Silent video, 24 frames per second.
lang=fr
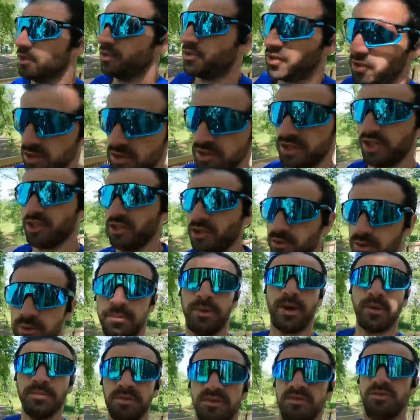S'il y en a euh,
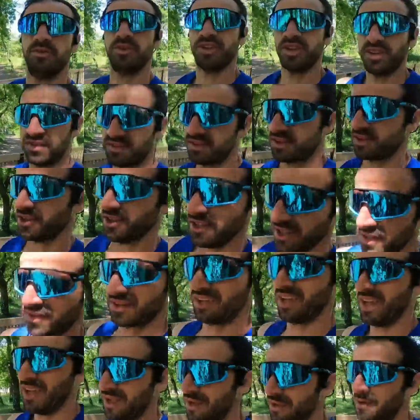parmi vous qui s'y
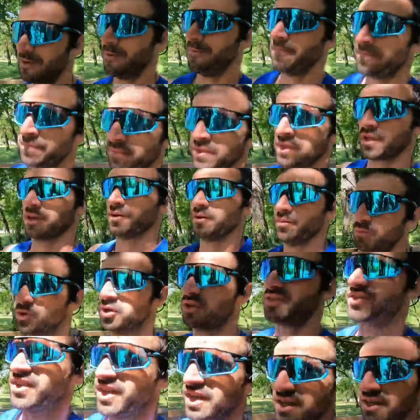connaissent
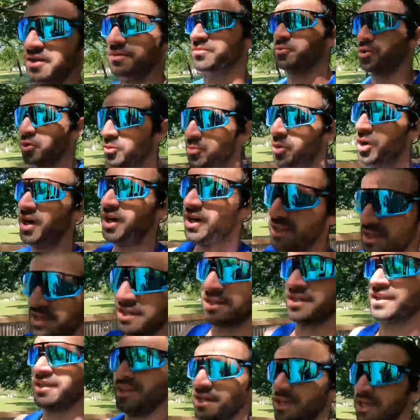mieux que ça, mieux que moi,
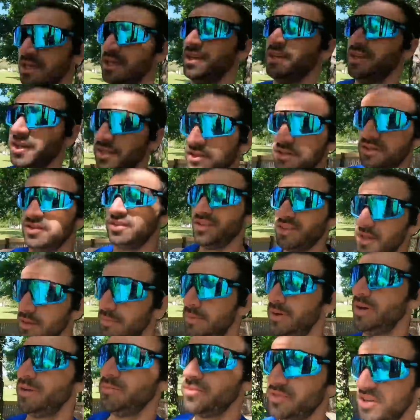
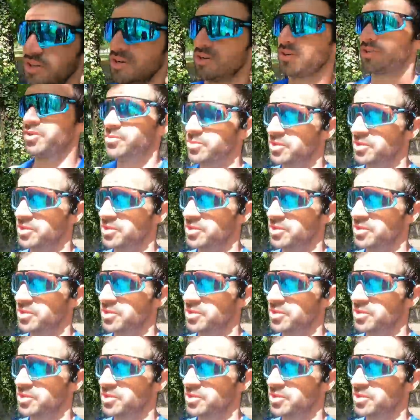n'hésitez pas à me dire en